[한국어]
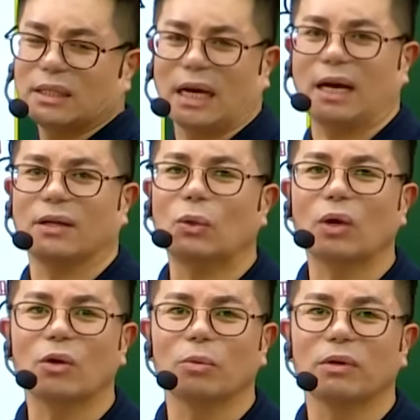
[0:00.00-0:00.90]
자,
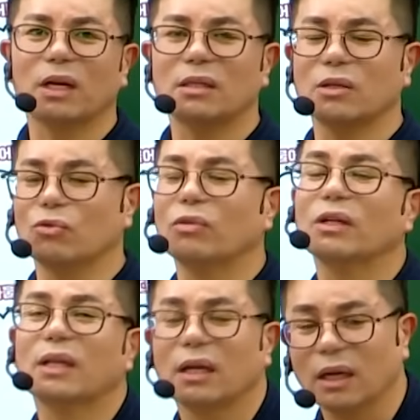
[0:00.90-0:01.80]
요게 요번에 이제
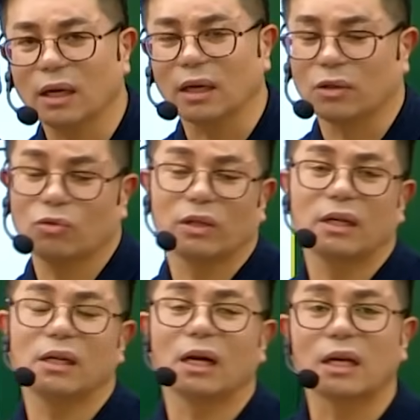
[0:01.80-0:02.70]
6월 달에 6월
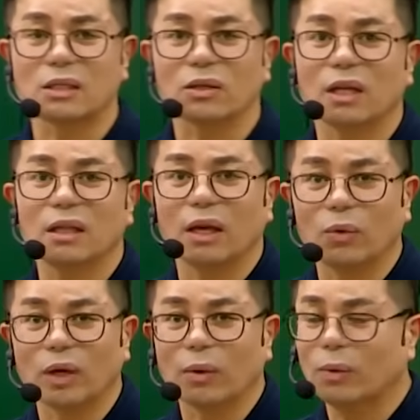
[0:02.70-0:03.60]
1일 날 개정된
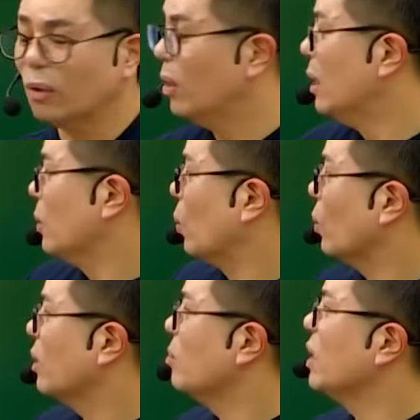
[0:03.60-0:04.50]
내용이고
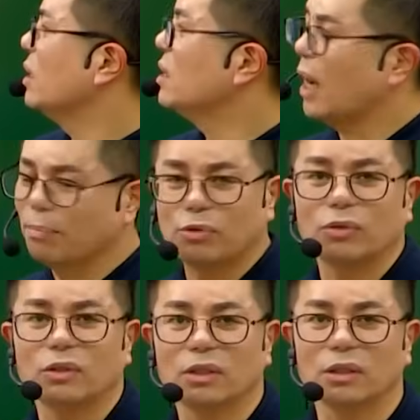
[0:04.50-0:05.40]
요것 때문에 이제
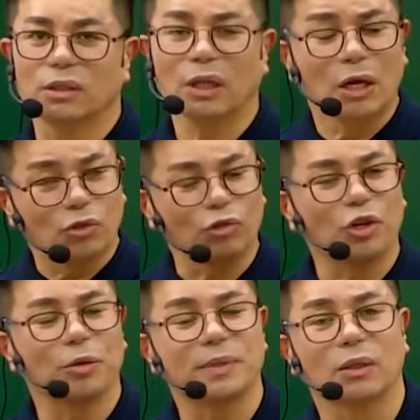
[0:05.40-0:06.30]
앞으로는
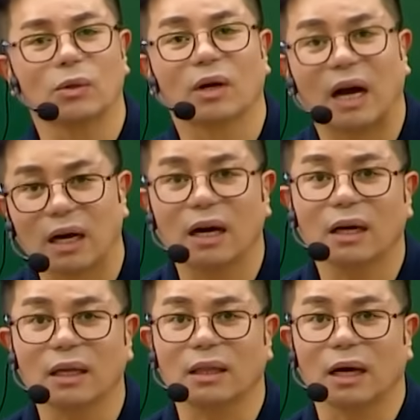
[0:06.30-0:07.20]
중개업 제도를
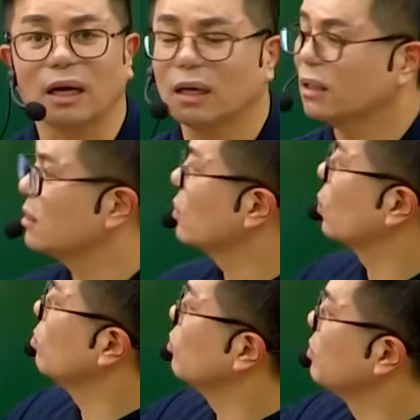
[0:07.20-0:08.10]
강화하겠다. 그래서
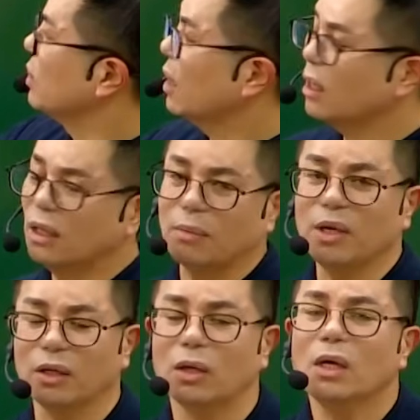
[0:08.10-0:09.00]
요런 부분들을 하게
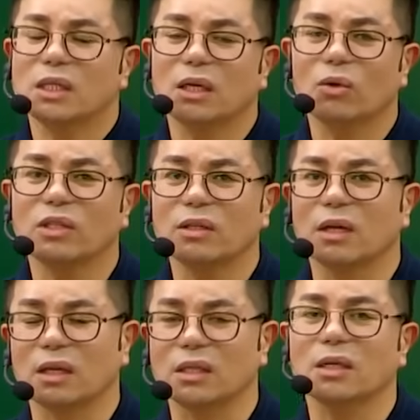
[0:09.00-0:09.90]
되면 신고
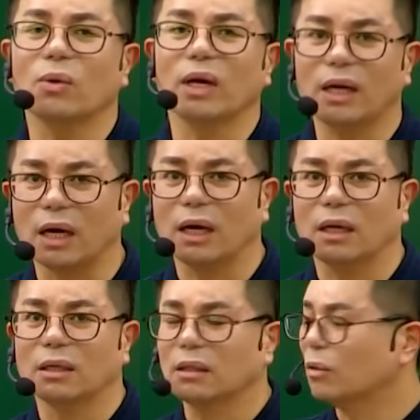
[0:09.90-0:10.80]
센터에다
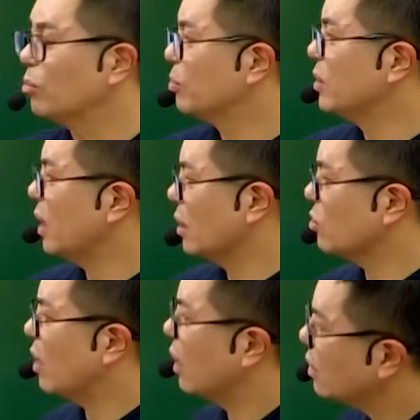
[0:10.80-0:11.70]
신고해라. 그런 부분들이 아주
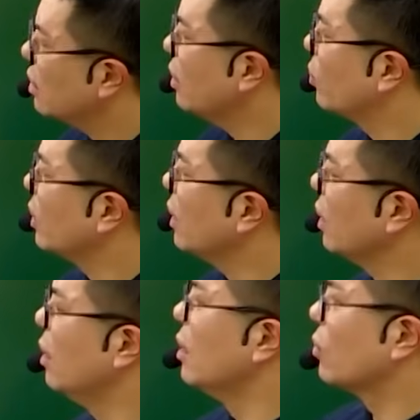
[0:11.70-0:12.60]
강화된
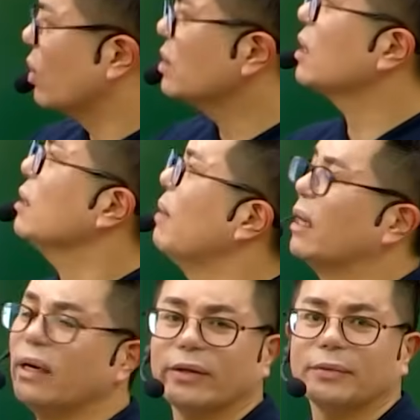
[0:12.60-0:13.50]
내용이라 굉장히
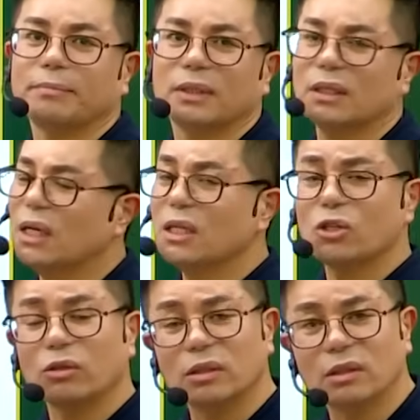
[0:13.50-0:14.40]
많아요. 근데 이제
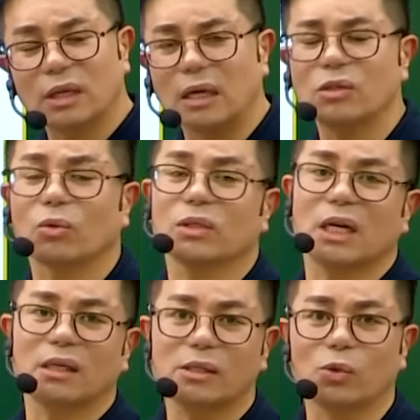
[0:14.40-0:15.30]
저는 개인적으로
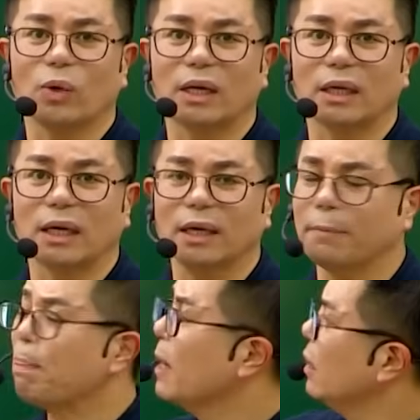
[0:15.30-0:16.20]
차를 좋아하니까
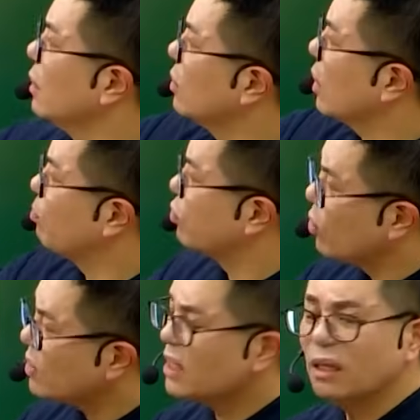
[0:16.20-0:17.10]
이렇게
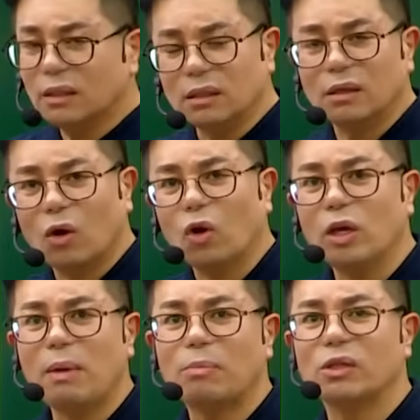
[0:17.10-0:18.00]
부동산을 허위
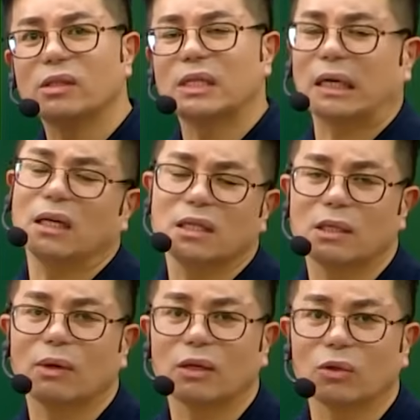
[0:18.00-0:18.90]
매물들
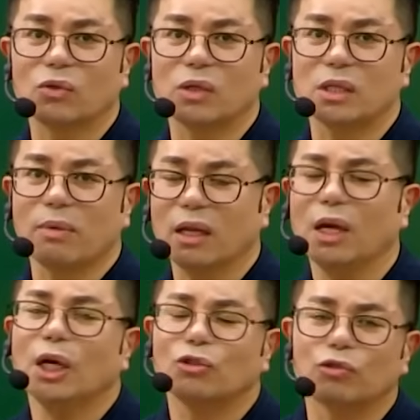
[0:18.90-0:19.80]
장난치고 하는 것도 있지만
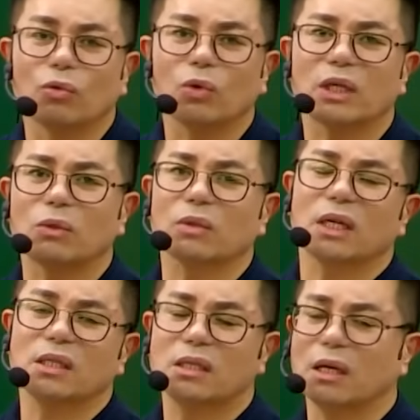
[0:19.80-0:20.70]
중고 자동차
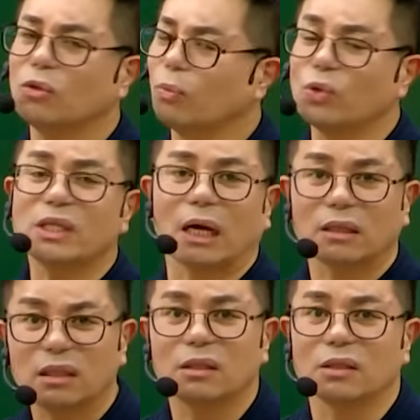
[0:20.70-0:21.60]
시장도 못지
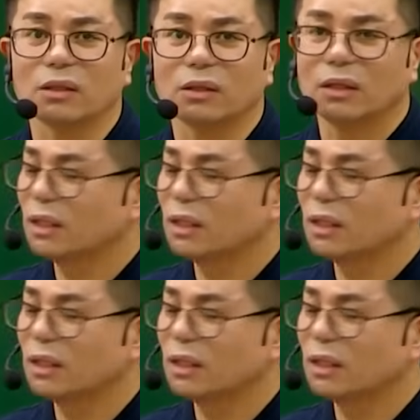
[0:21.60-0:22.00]
않거든요.